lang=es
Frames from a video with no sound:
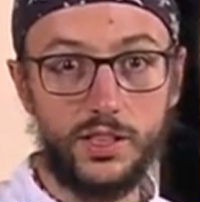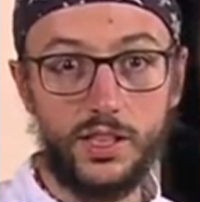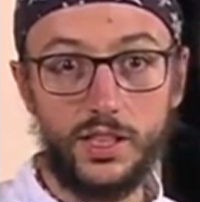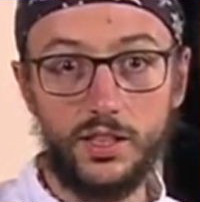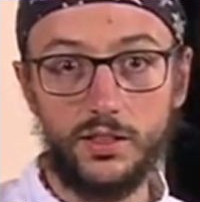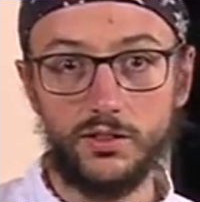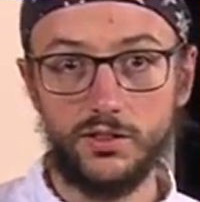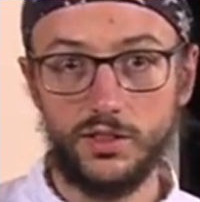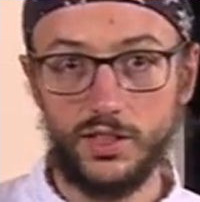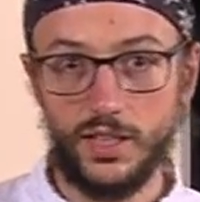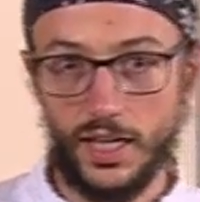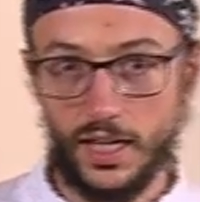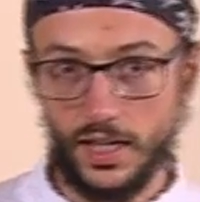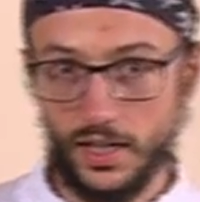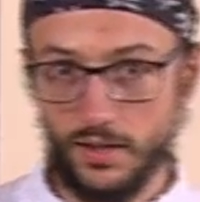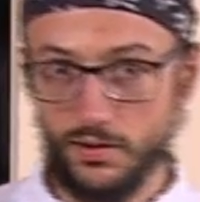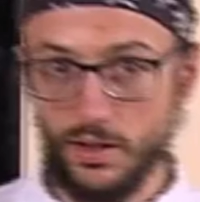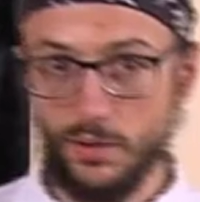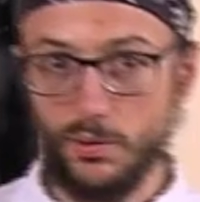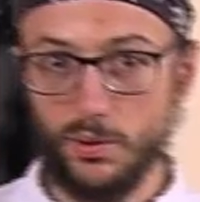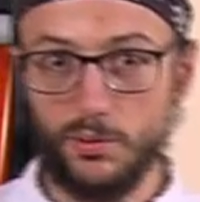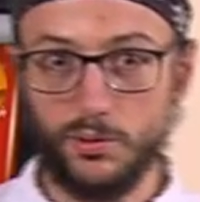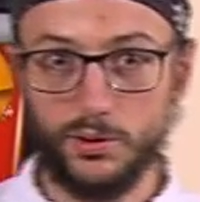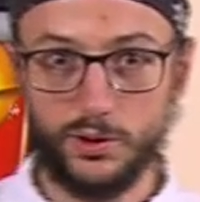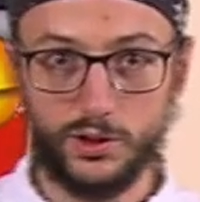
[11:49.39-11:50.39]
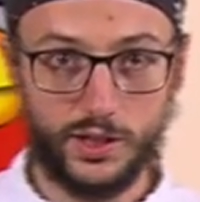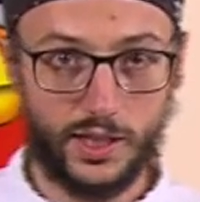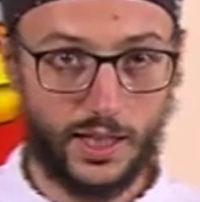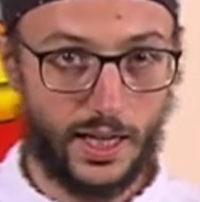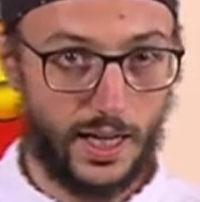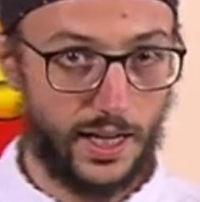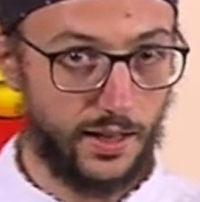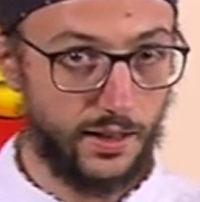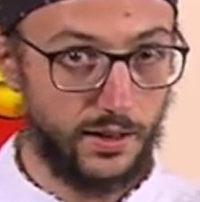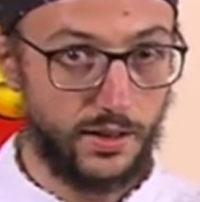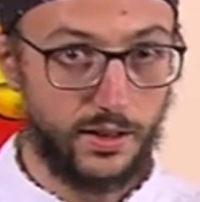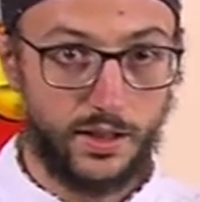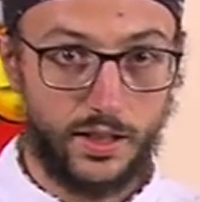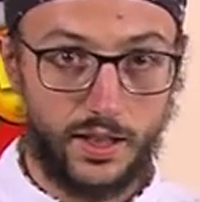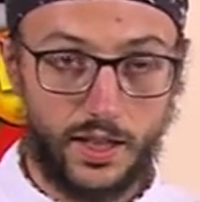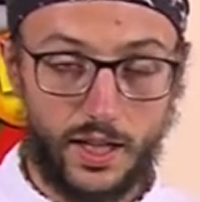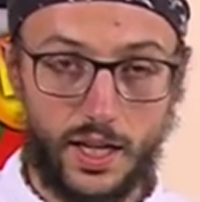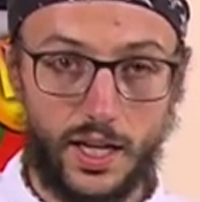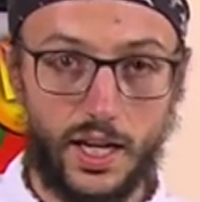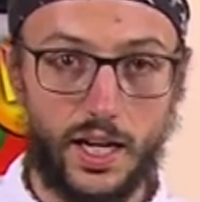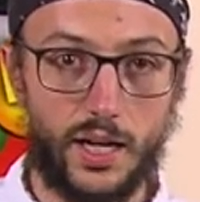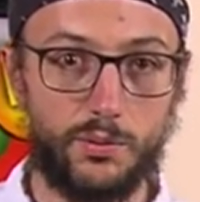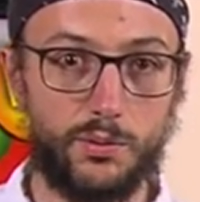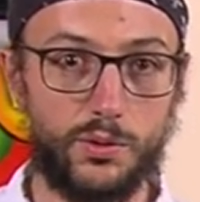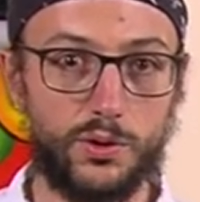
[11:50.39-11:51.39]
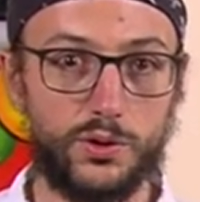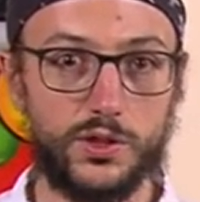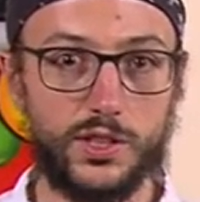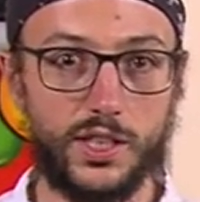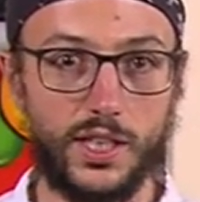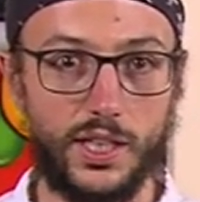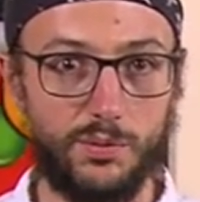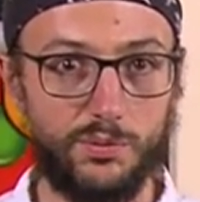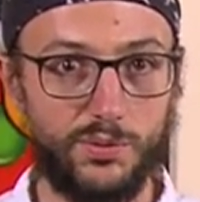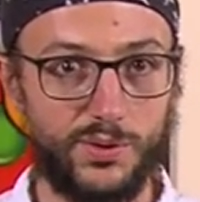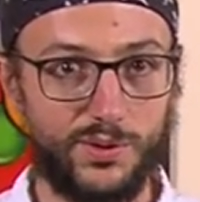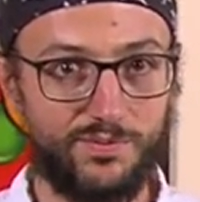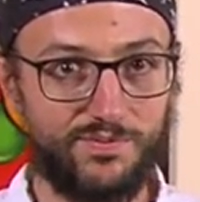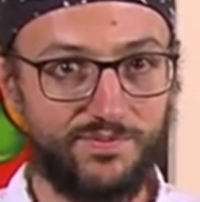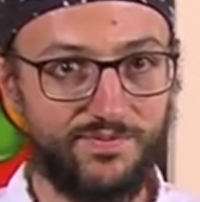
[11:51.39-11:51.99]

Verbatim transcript: Entonces ya le vamos a mostrar ambos crepes.